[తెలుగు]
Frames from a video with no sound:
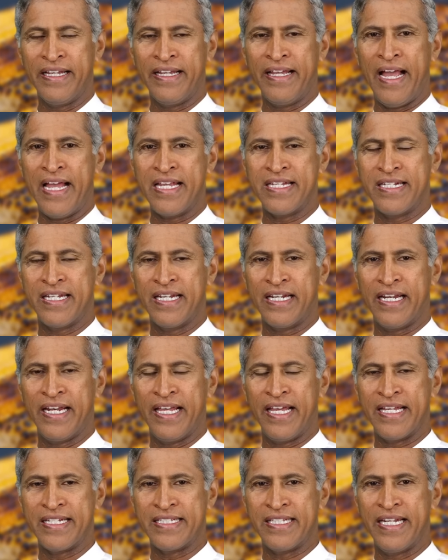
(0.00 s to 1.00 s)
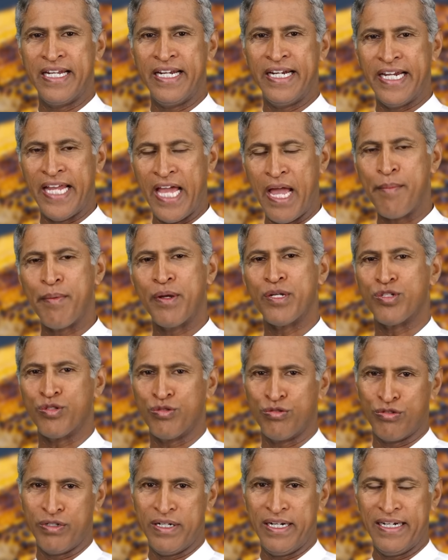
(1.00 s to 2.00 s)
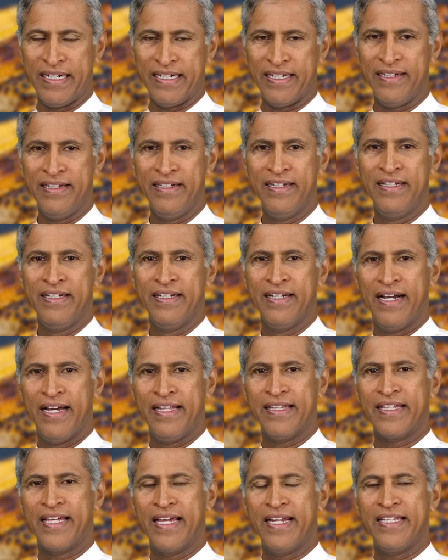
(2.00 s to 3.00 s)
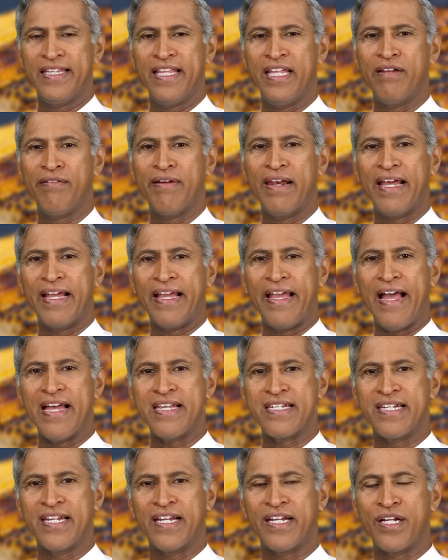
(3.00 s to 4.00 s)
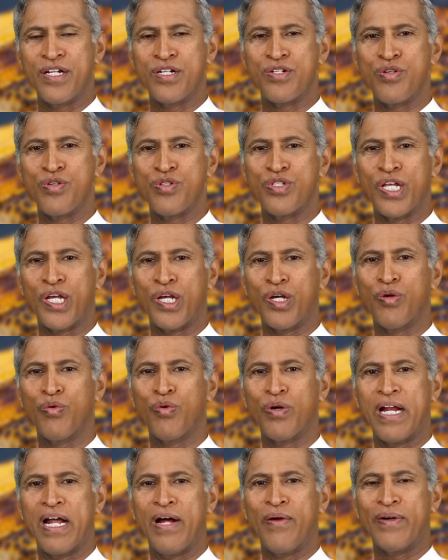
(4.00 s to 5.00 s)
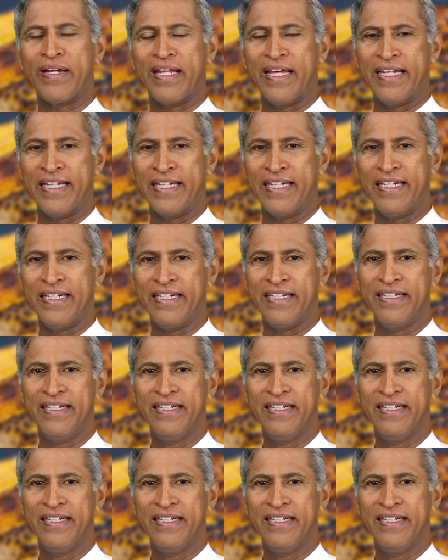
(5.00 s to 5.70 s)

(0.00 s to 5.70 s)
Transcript: గ్యాస్ట్రిక్ లేయర్స్ అన్నీ డ్యామేజ్ అవుతున్నాయట అందుకని దీనివల్ల గ్యాస్ట్రిక్ ఇష్యూస్ ఎక్కువ రావటానికి